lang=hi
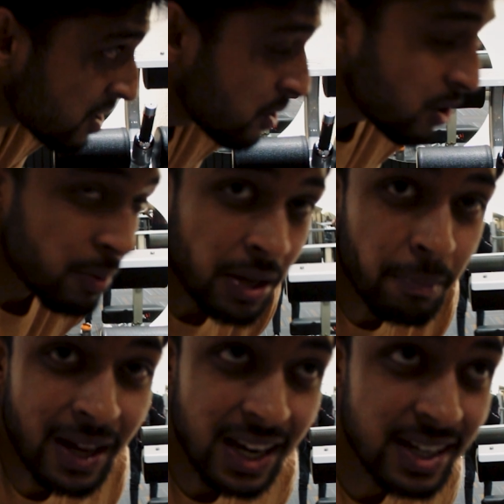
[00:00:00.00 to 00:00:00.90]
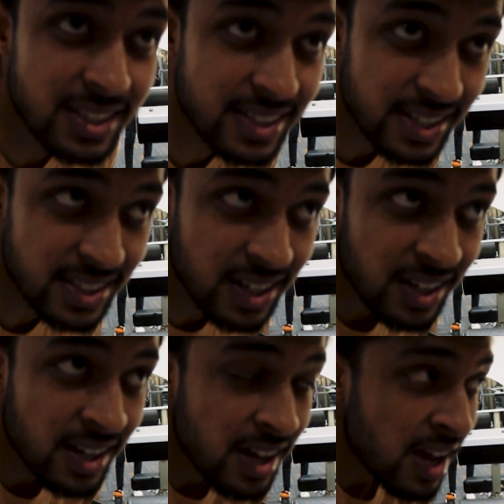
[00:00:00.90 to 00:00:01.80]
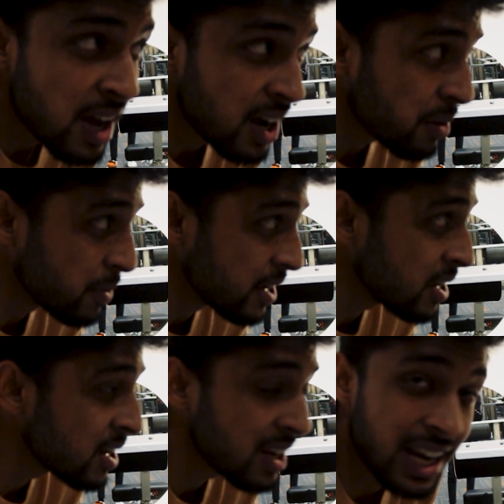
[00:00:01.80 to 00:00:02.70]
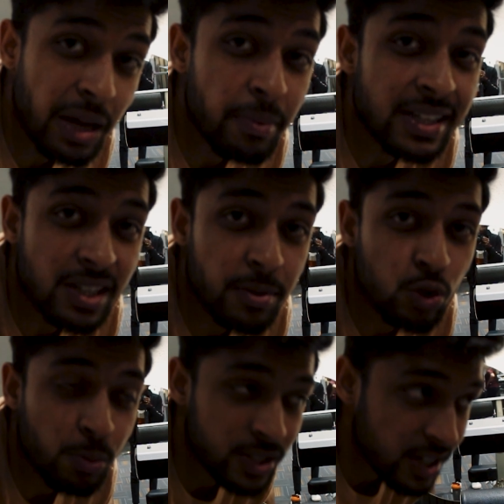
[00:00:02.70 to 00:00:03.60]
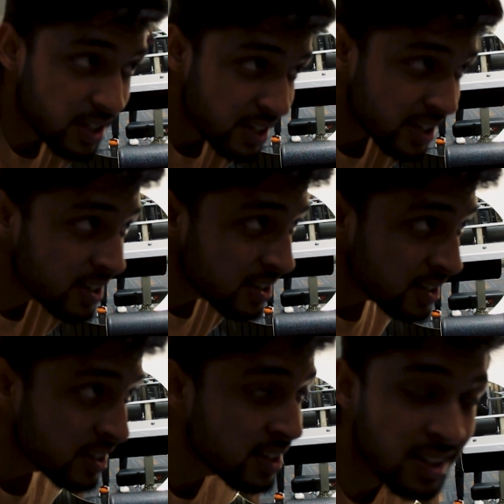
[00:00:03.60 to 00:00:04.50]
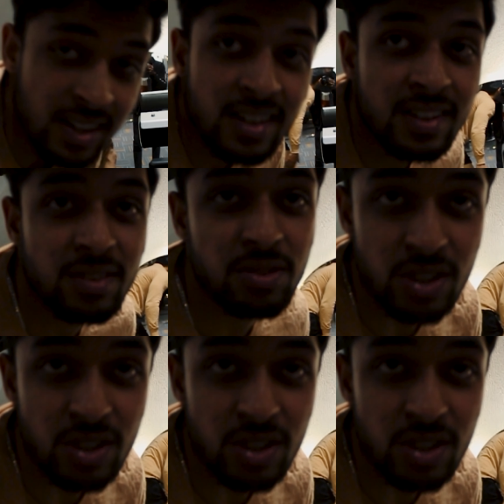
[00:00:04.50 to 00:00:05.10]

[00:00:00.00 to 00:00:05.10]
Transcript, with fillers: और अभी ये पहली एक्सरसाइज है अभी लेग प्रेस का भी सुपर सेट करना है तो